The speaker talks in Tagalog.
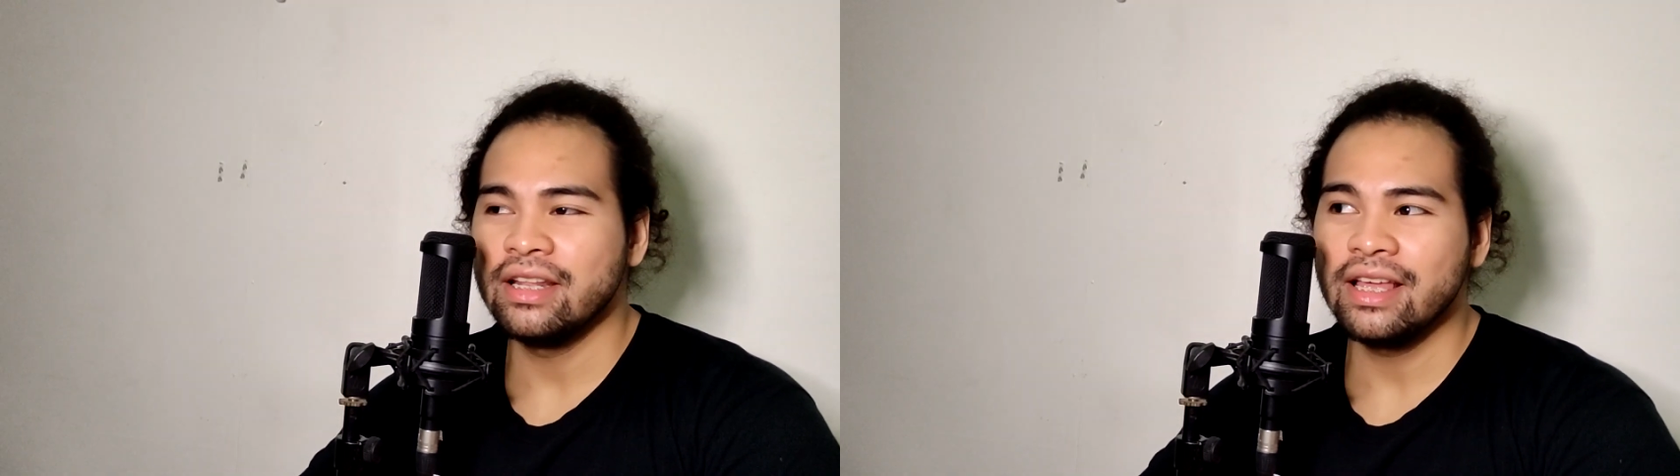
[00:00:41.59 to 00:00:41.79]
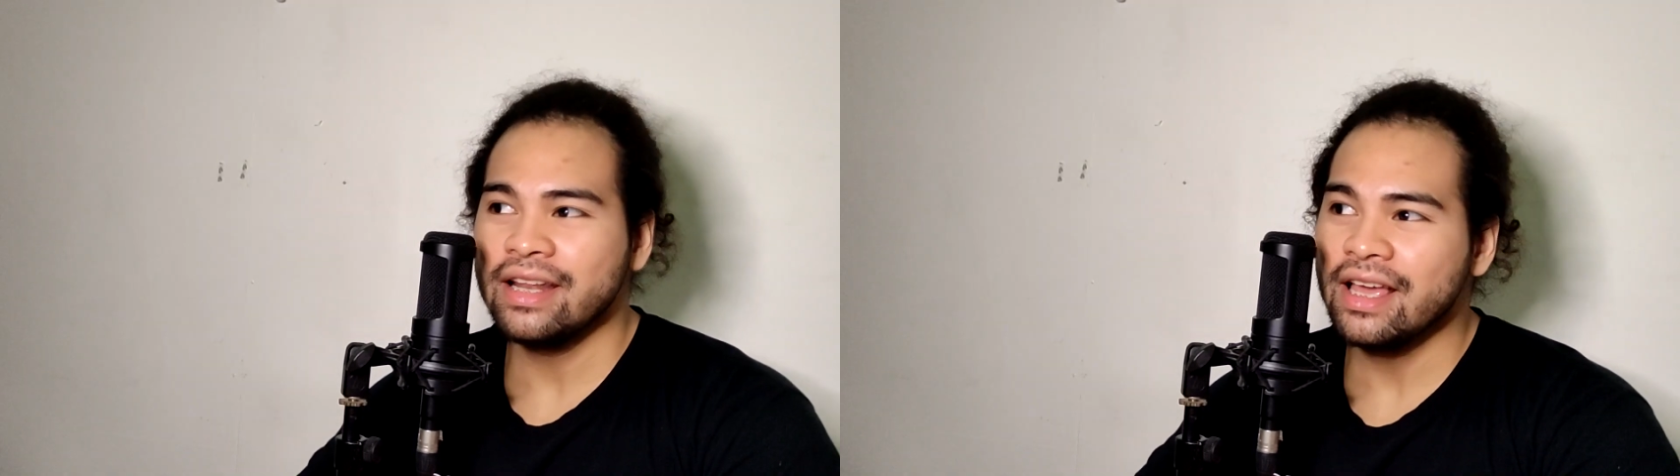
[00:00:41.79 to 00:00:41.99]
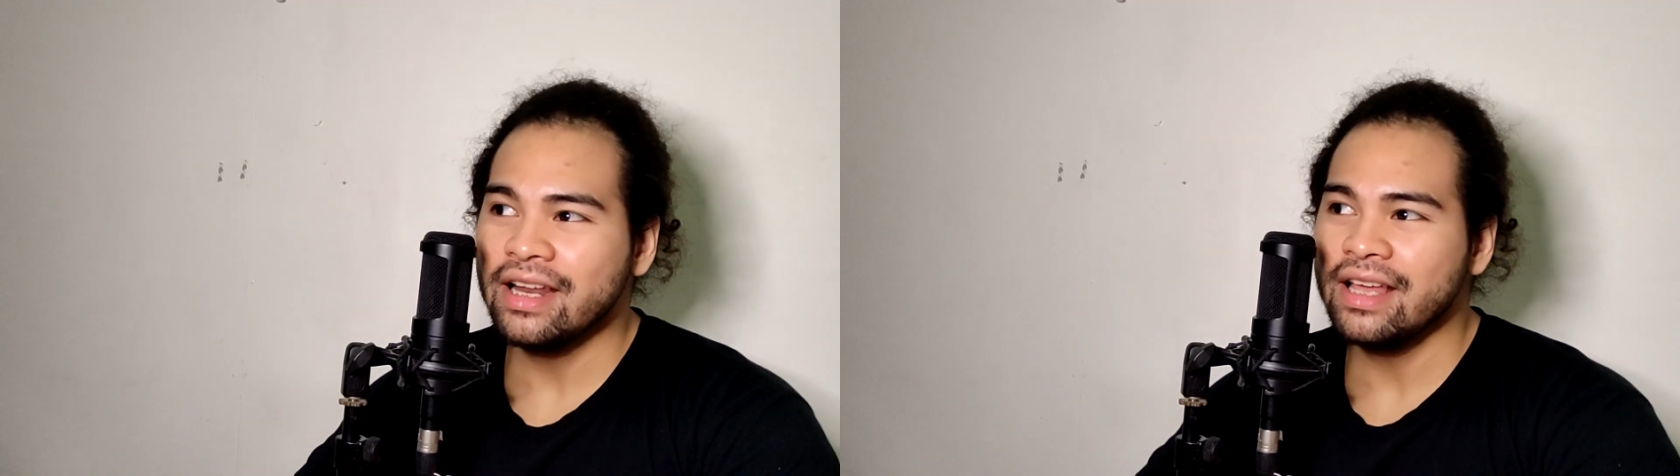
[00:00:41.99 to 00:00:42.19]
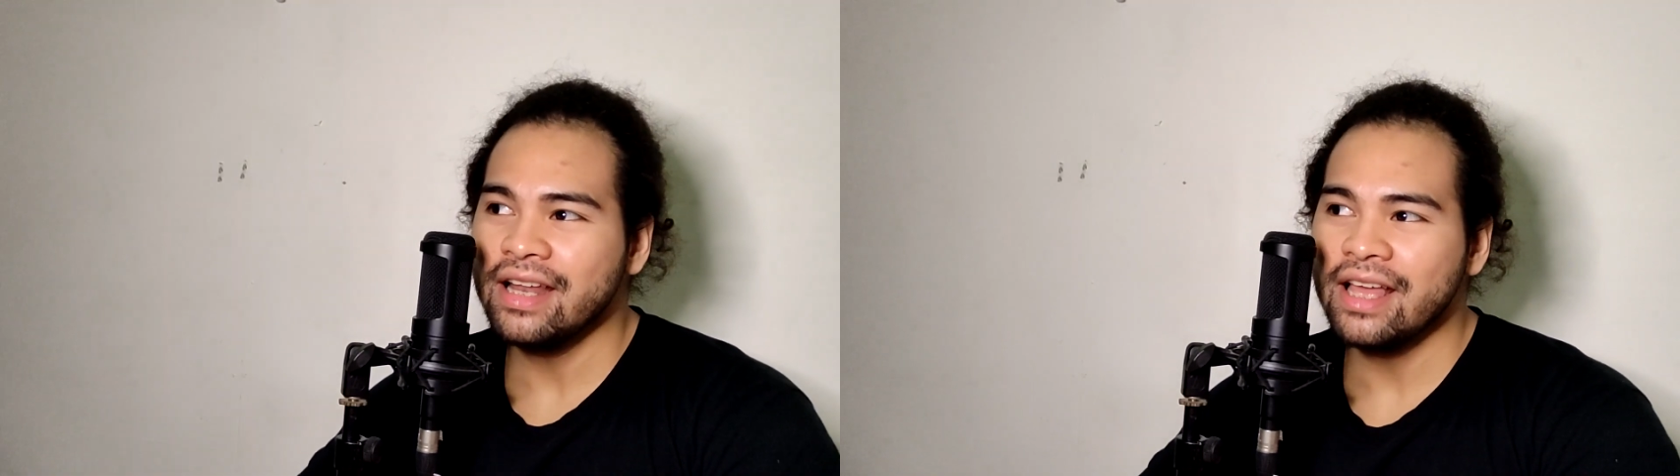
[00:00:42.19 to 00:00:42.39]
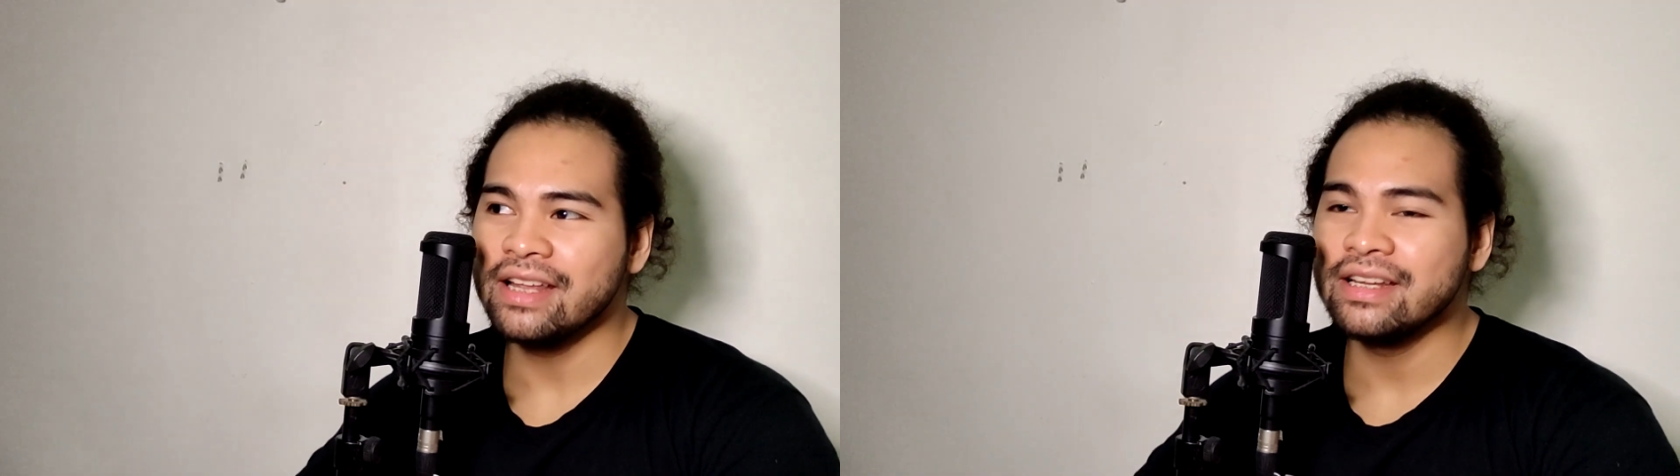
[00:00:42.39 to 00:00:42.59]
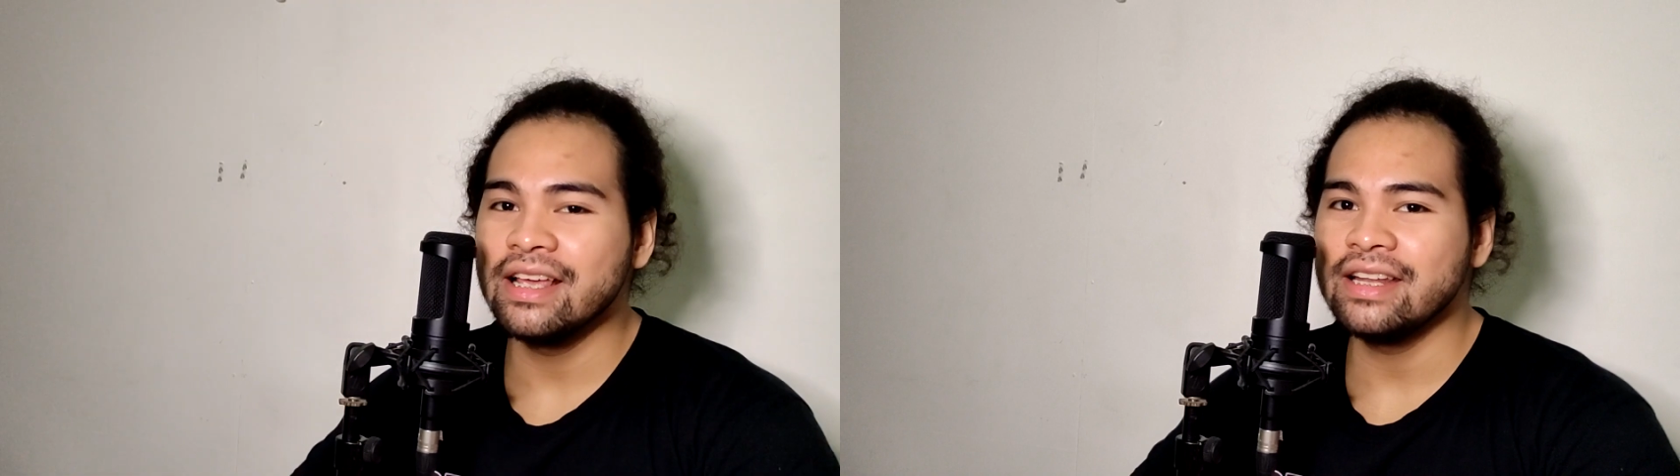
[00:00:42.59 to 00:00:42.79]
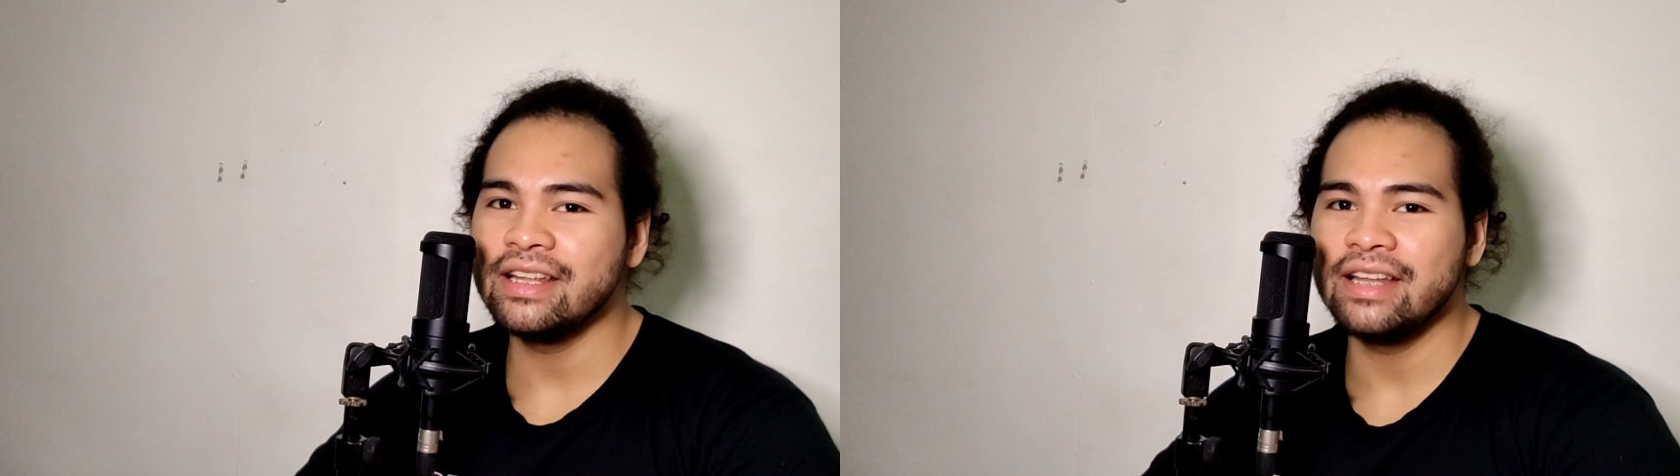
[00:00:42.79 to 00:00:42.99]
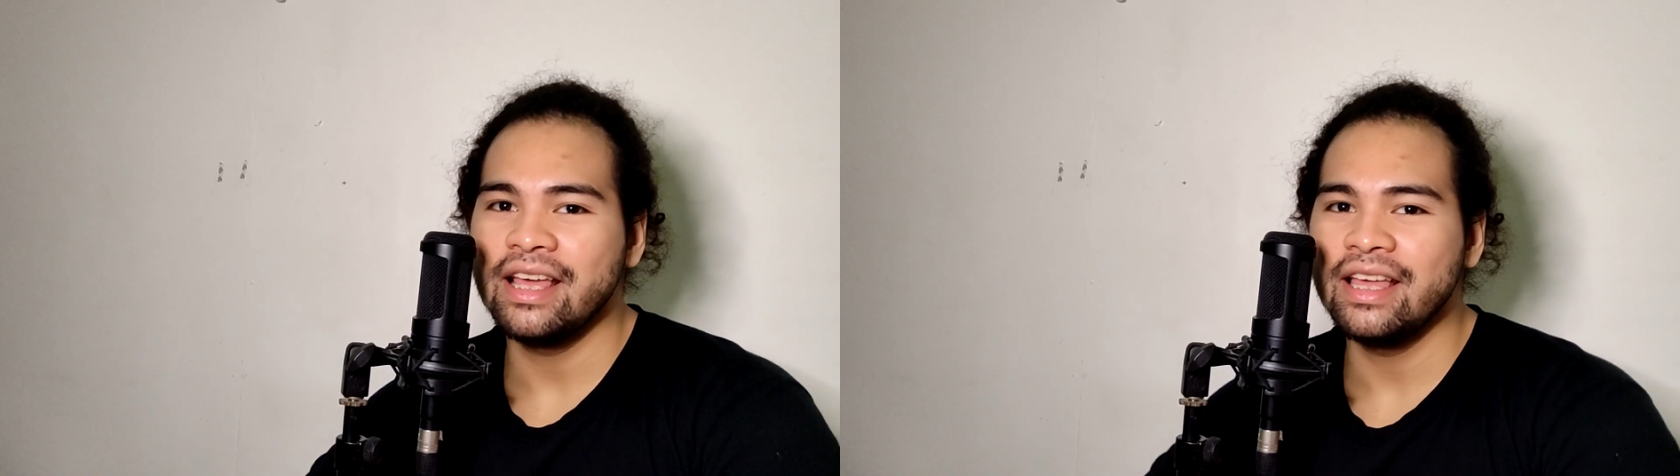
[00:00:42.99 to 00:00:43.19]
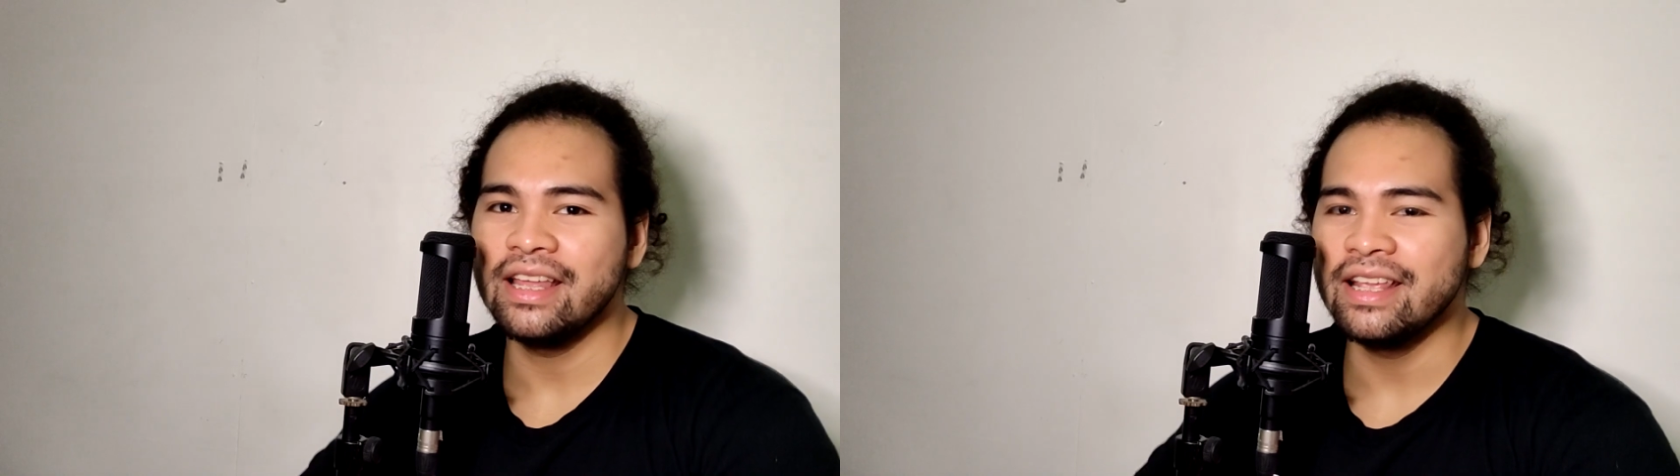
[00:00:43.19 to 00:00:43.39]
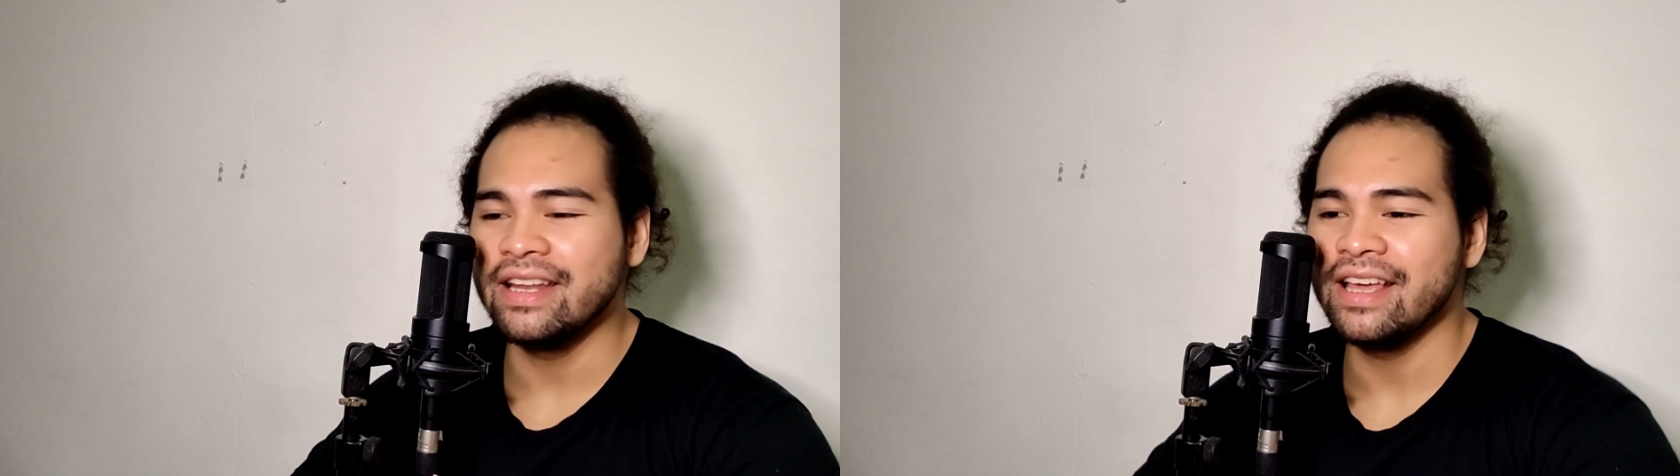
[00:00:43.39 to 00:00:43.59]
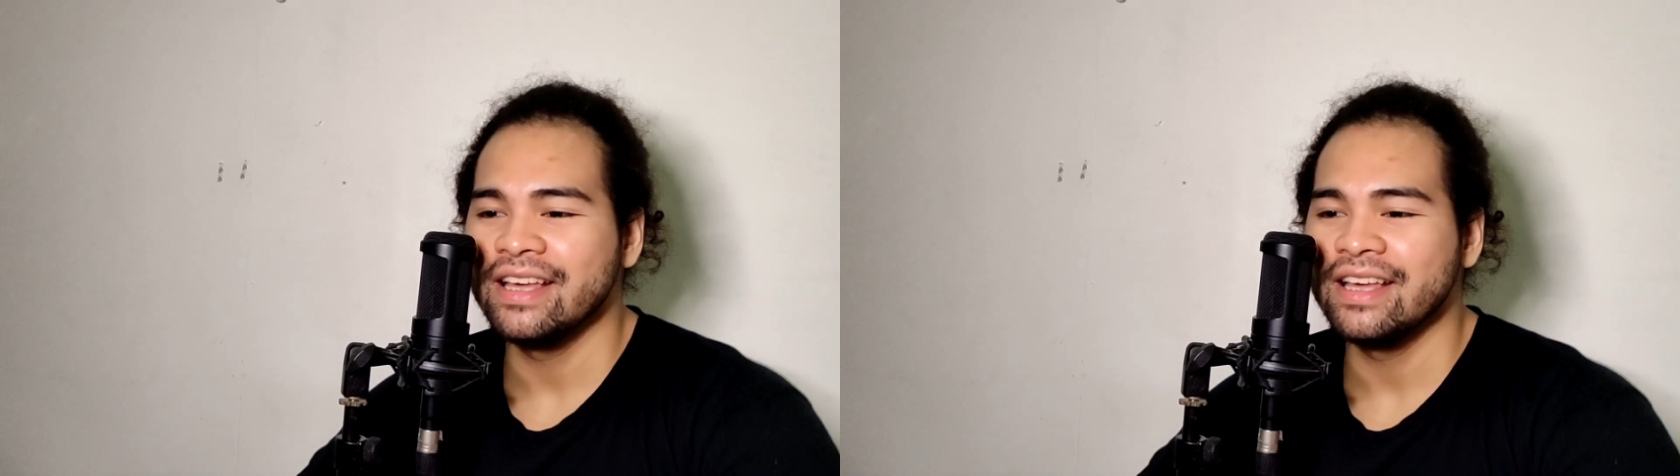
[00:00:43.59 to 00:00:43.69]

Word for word: Na na na na na na na na